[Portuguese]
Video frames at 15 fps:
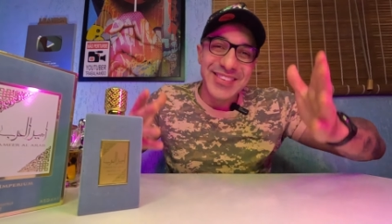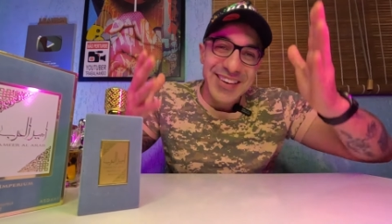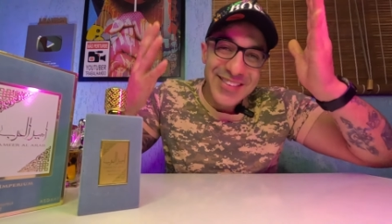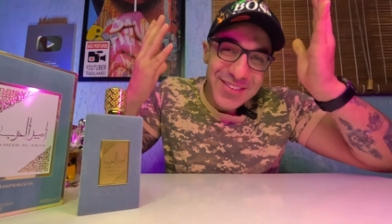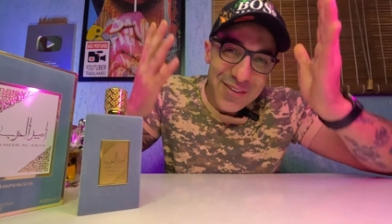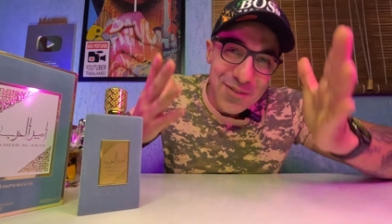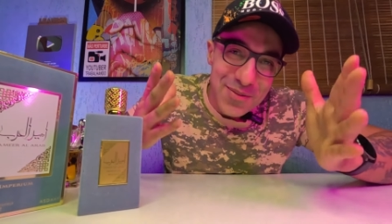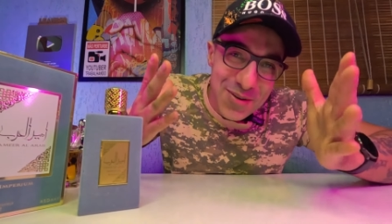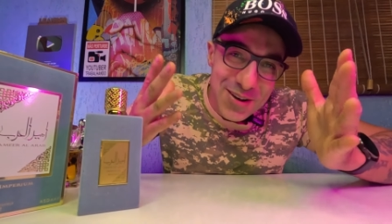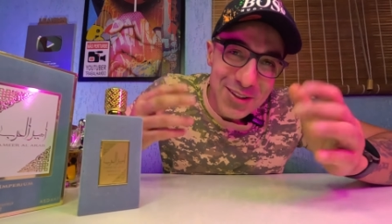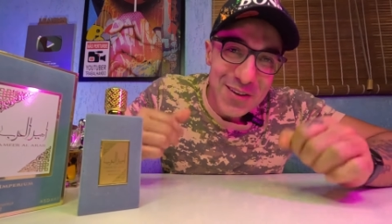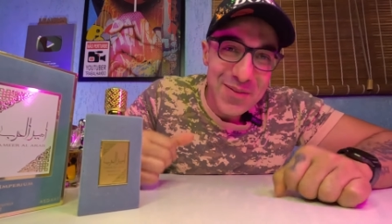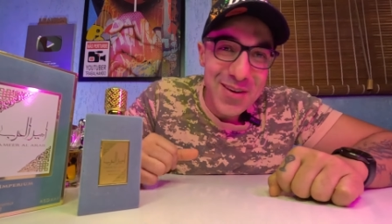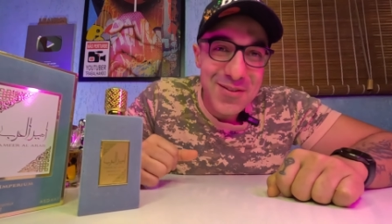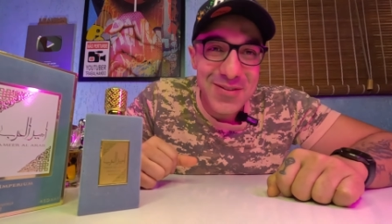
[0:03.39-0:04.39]
sejam
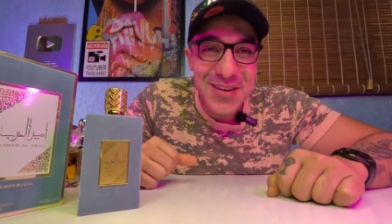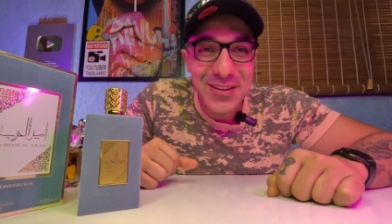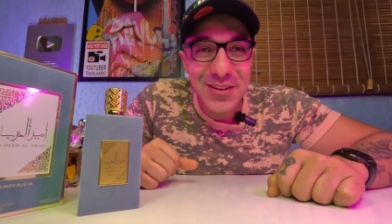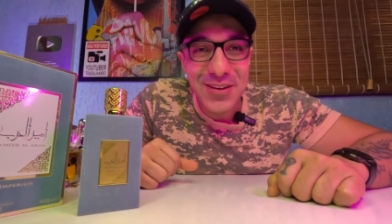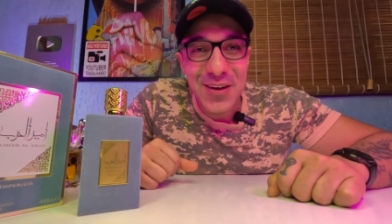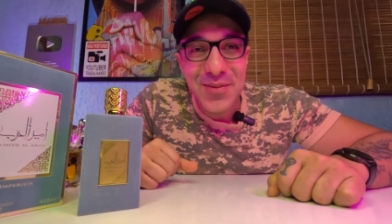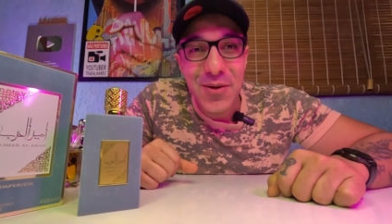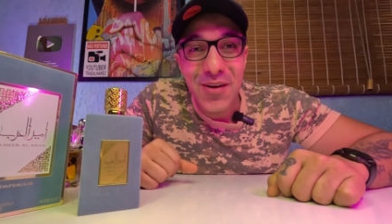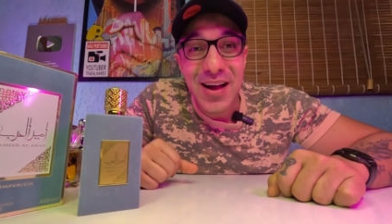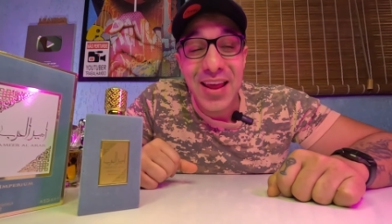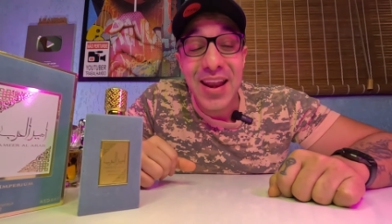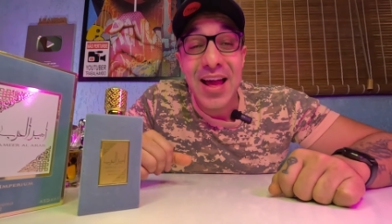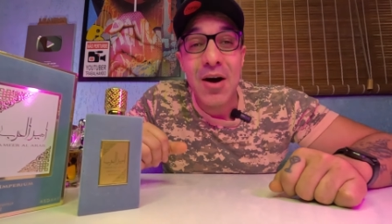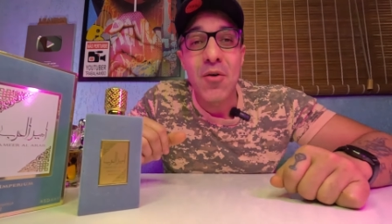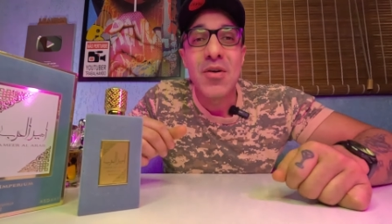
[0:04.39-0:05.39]
muito bem-vindos ao meu
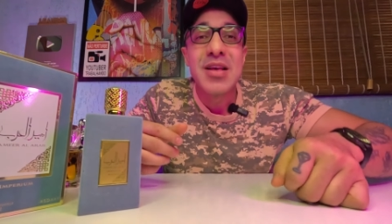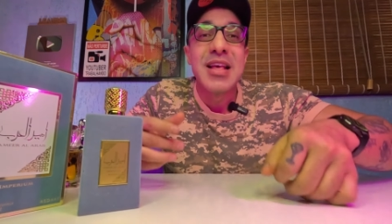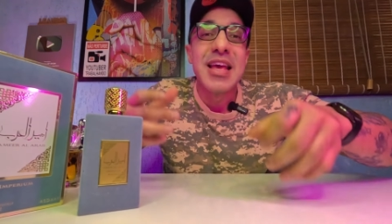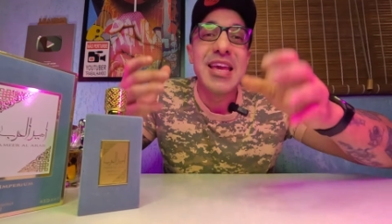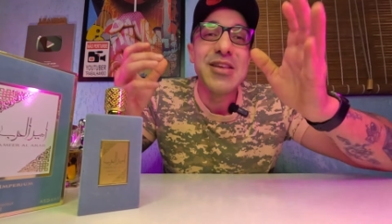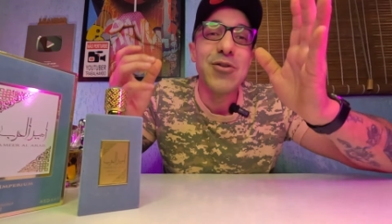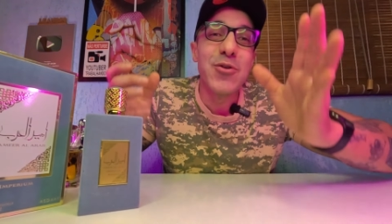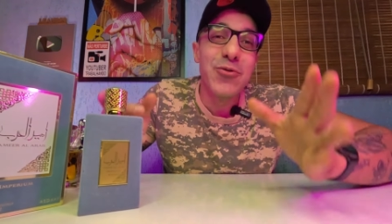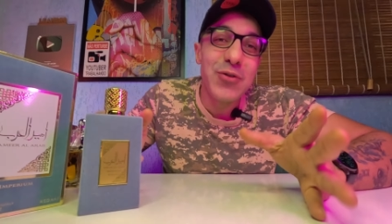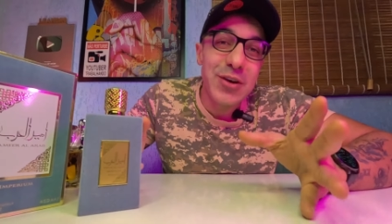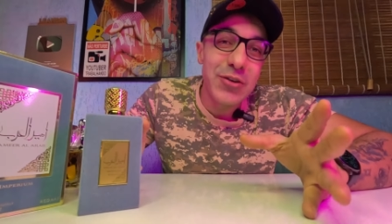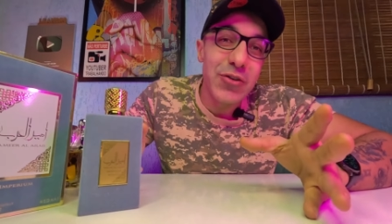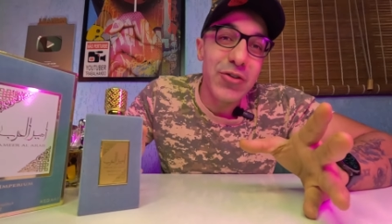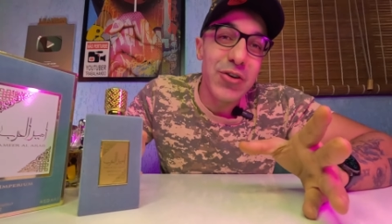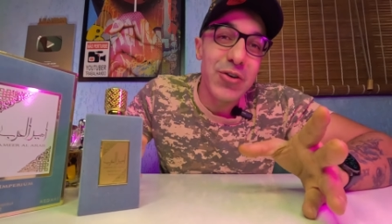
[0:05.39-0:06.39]
canal e no
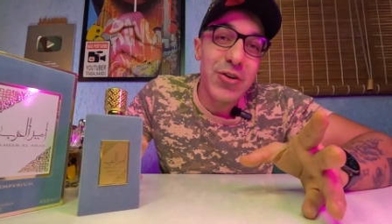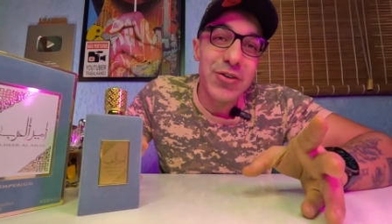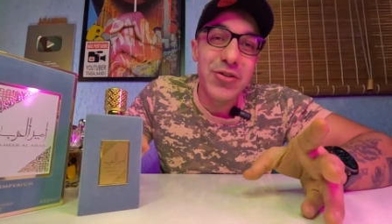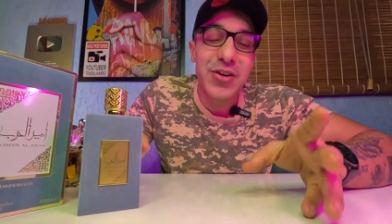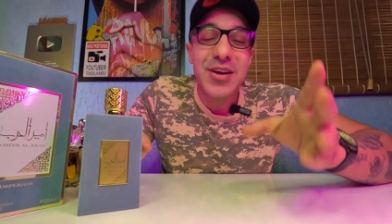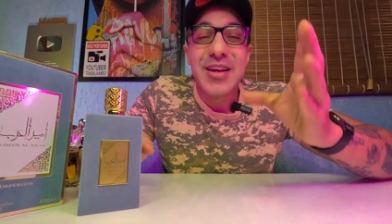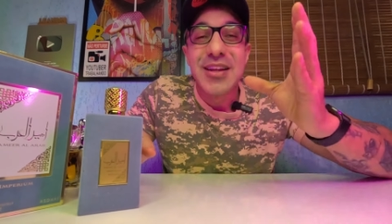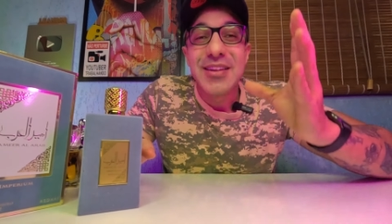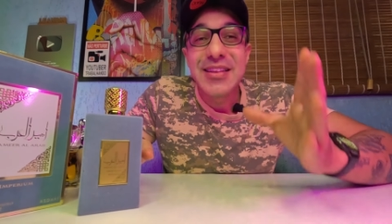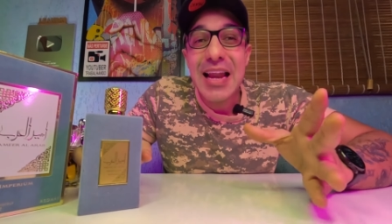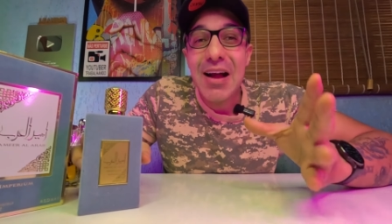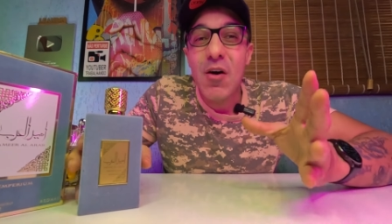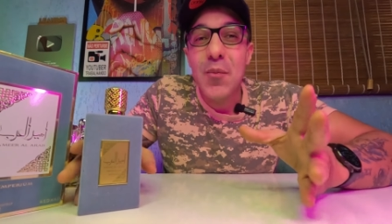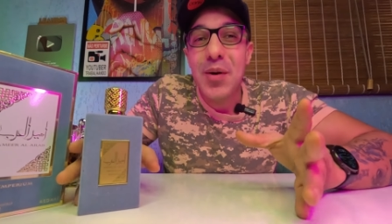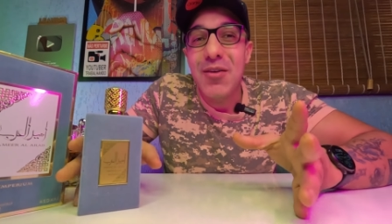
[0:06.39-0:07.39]
vídeo de hoje
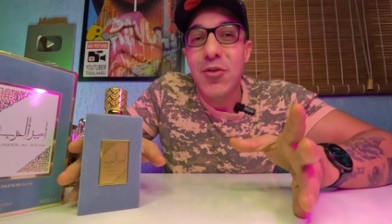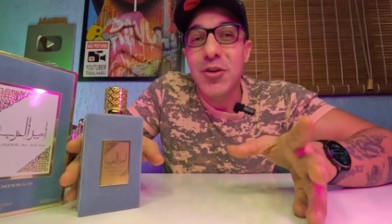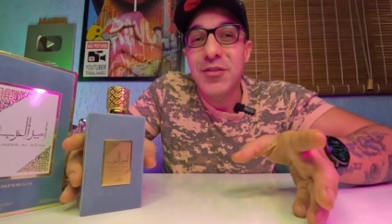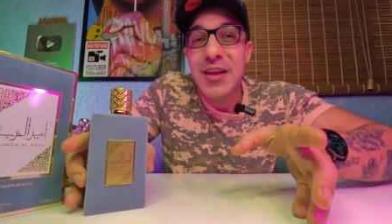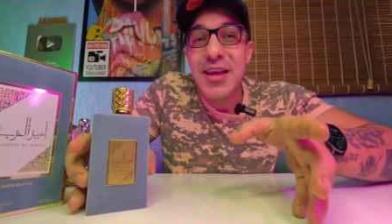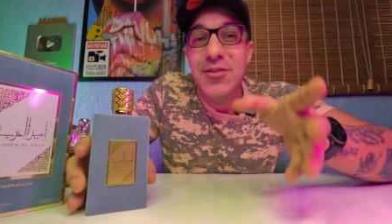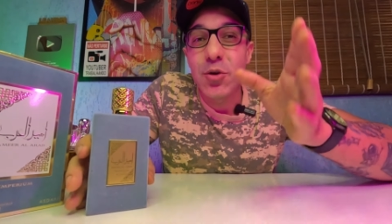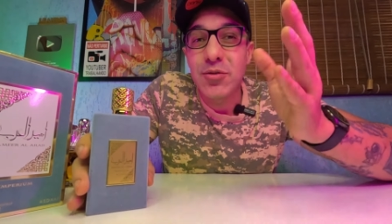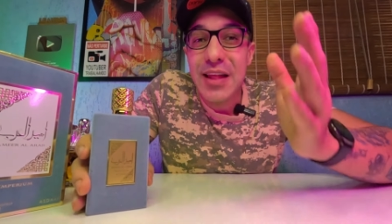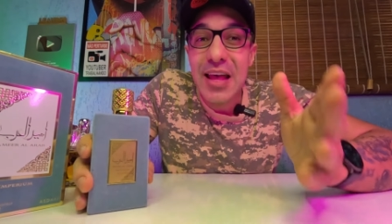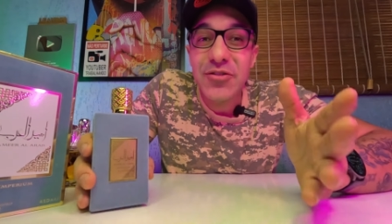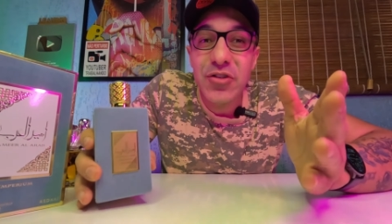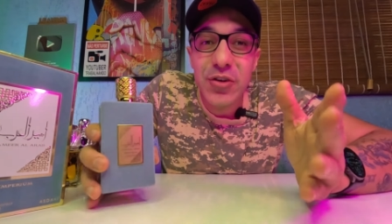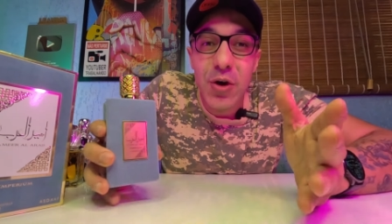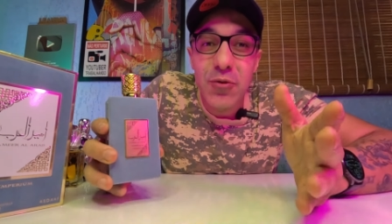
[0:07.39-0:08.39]
trago para vocês o
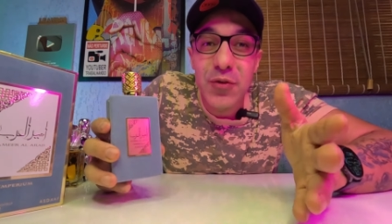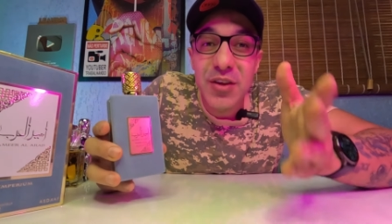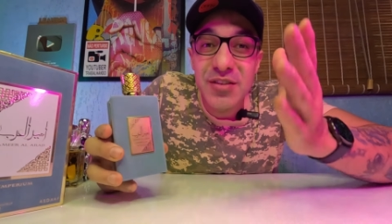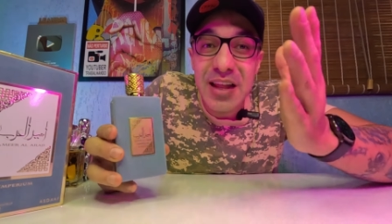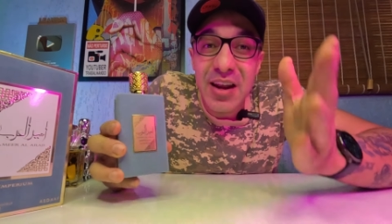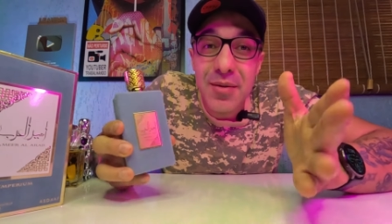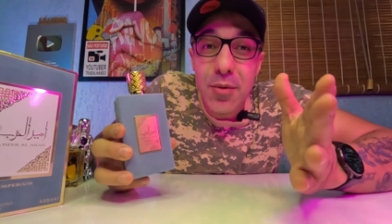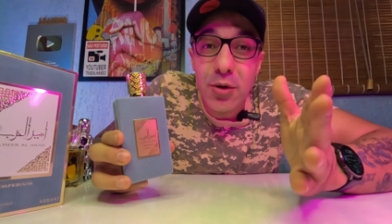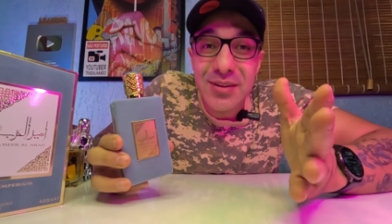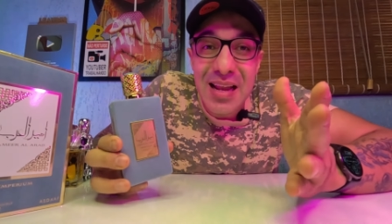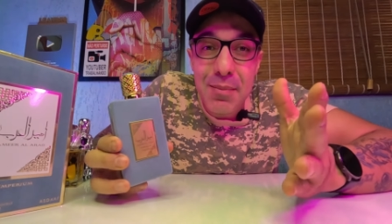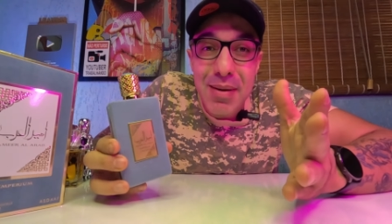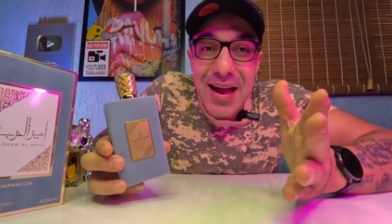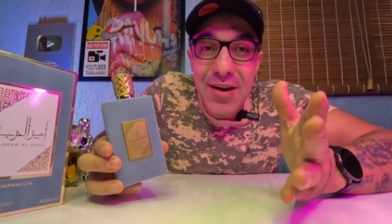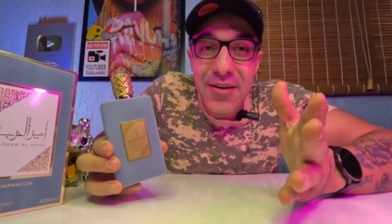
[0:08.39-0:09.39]
teste que eu fiz lá no meu
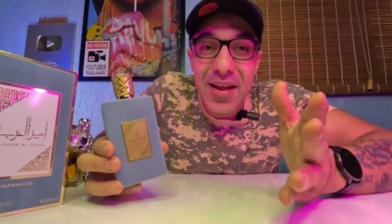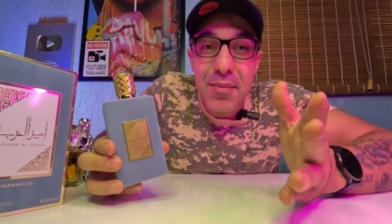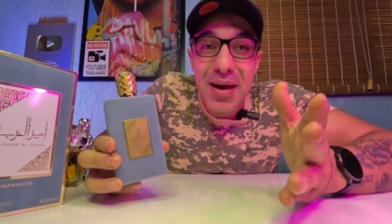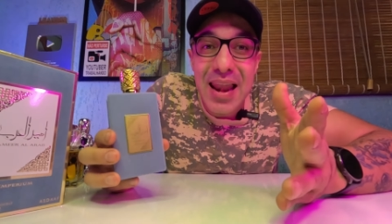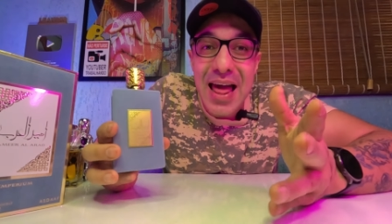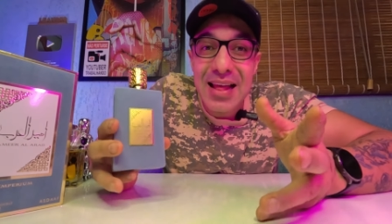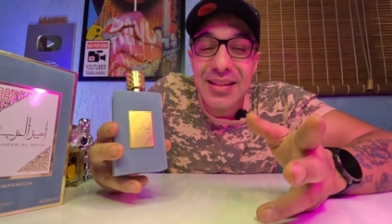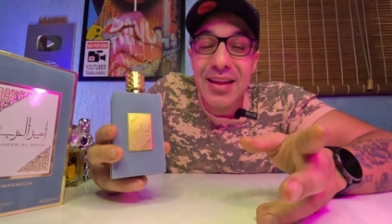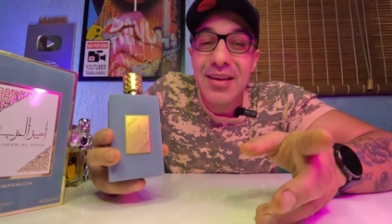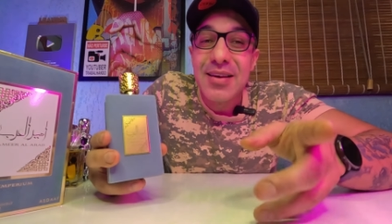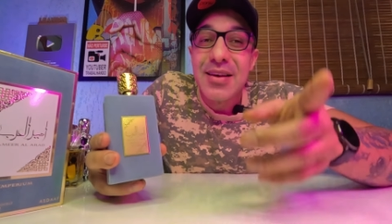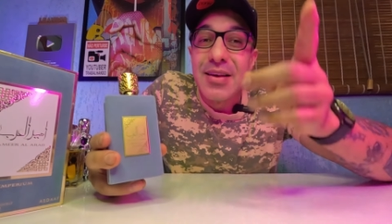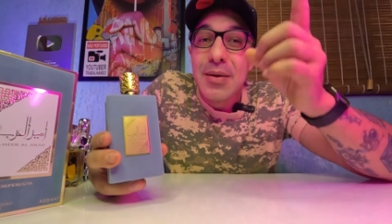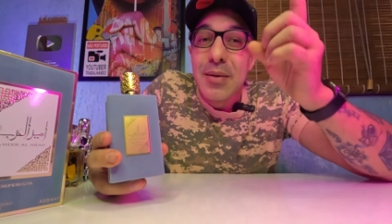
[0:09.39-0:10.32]
trabalho na balada,